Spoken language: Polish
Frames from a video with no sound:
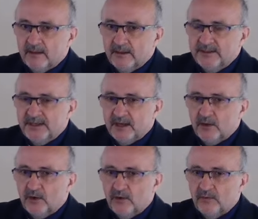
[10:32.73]

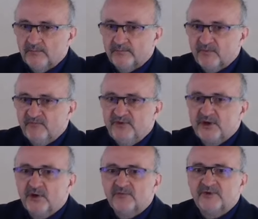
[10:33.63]
niejako
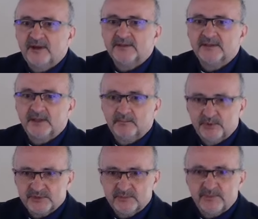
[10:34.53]
wychowany na
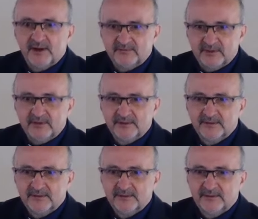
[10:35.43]
Bożym prawie,
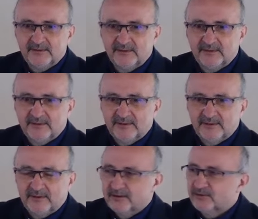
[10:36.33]

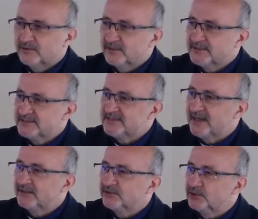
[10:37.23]
który
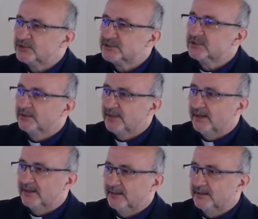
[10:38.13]
zna
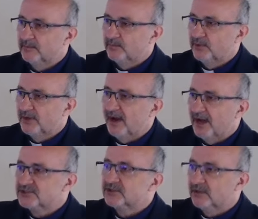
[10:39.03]
doskonale Boga,
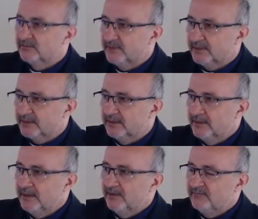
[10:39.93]
aczkolwiek
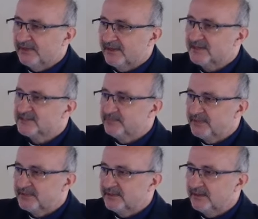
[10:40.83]
wiele razy
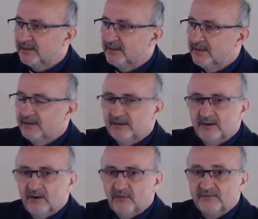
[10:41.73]
pyta
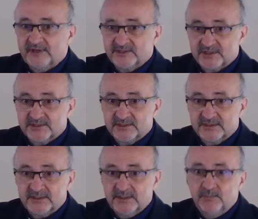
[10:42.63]
o wiele
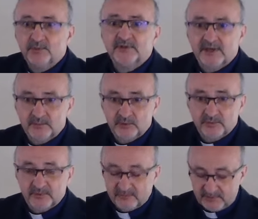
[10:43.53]
rzeczy i Bóg daje mu
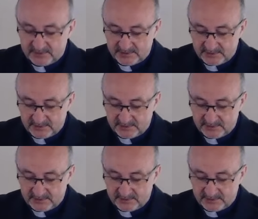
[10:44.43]
odpowiedź.